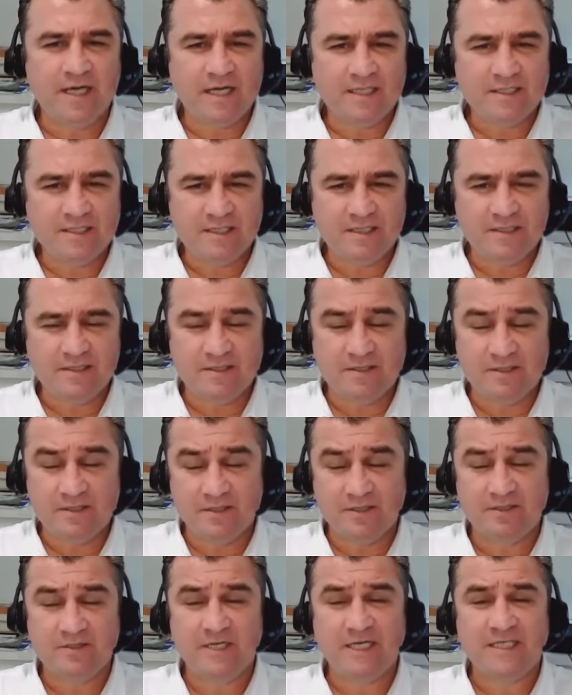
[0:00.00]
hazine
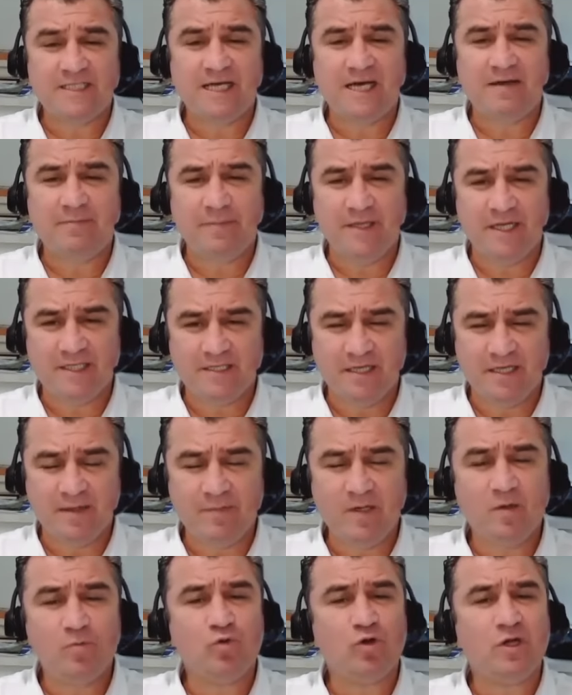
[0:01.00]
rezerv
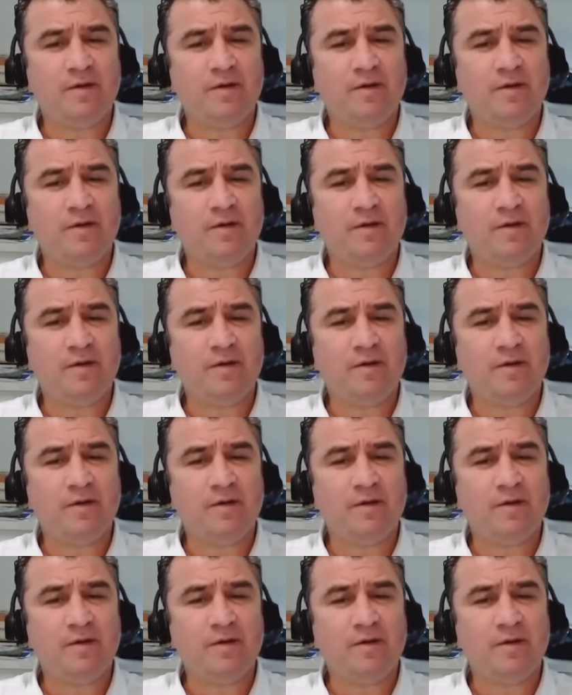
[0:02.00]
biriktirebilir.